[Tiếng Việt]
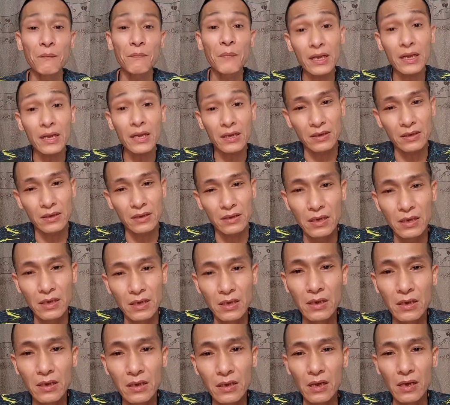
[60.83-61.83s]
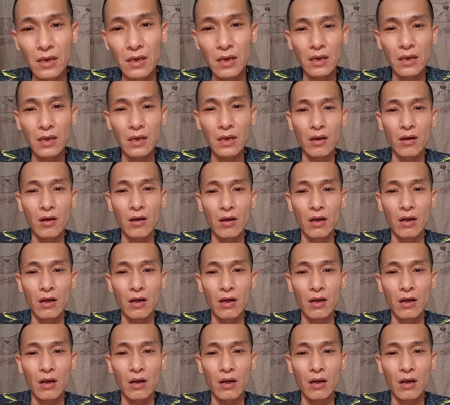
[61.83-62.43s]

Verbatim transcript: Facebook à,